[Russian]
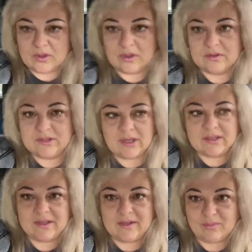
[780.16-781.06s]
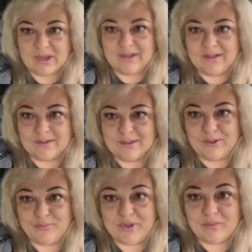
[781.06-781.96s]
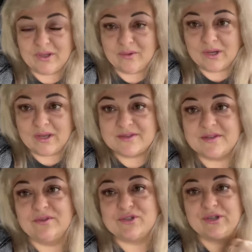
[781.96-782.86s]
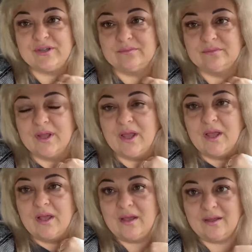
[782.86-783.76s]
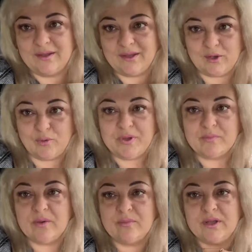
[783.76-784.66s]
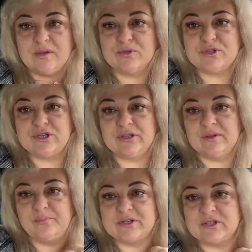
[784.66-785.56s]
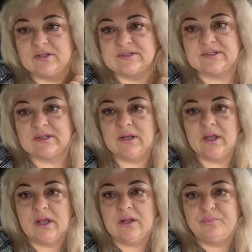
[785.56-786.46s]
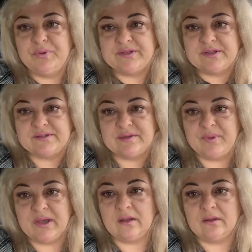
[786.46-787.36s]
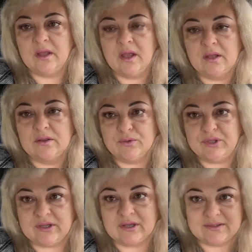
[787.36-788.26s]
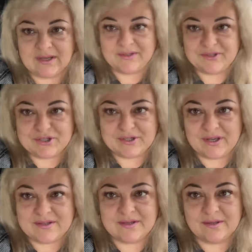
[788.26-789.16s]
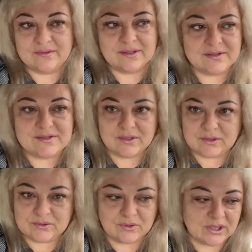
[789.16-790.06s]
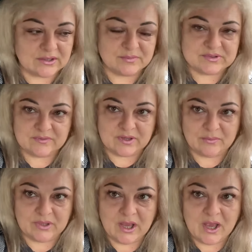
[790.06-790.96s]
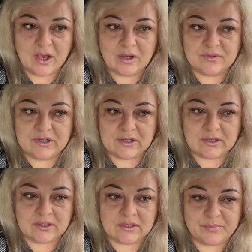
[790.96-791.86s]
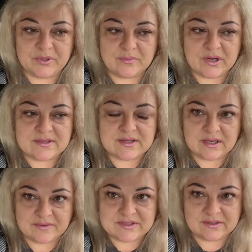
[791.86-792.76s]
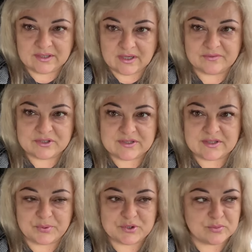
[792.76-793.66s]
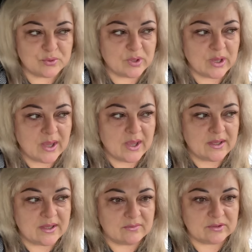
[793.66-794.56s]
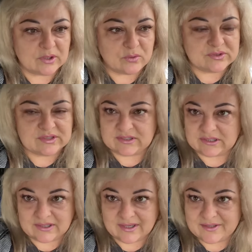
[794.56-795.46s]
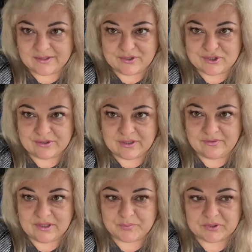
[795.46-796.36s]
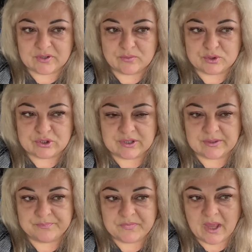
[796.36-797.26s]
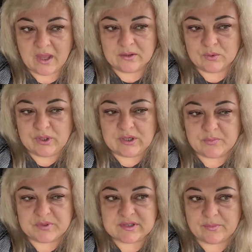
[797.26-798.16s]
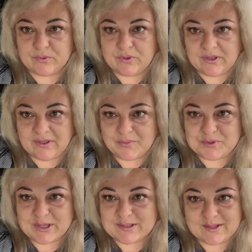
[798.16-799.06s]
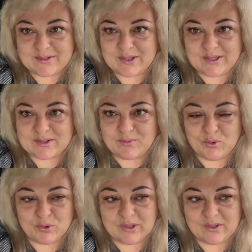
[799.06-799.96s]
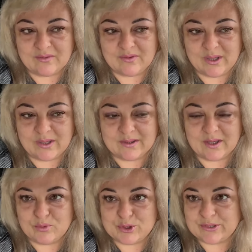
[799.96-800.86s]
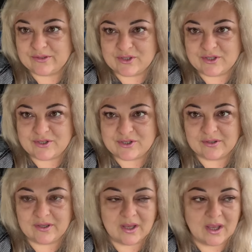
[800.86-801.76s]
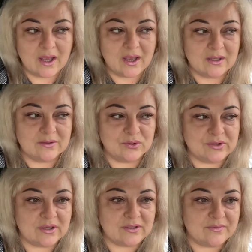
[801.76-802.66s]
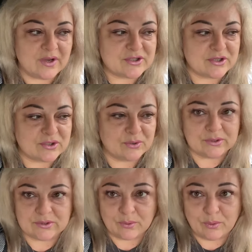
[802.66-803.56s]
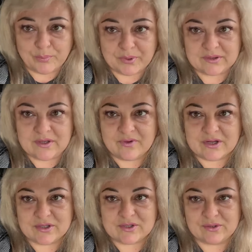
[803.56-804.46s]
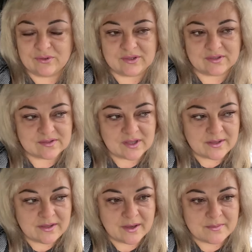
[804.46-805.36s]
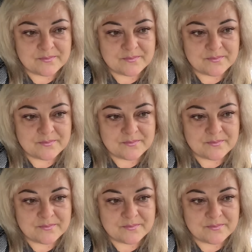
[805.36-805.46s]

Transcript: а, дорогие мои, любимые мои девочки, Э, и, любимые мои мужчины, пожалуйста, любите себя, но никогда не чихайте на тех, кто рядом с вами. Вы а, понимаете, я всегда в жизни, почему я вот такой сострадательный человек, потому что, ну и как бы со мной и общаться интересно, многие говорят, да, мужчины, женщины, но это не важно, что это опыт, не важно, что это знание,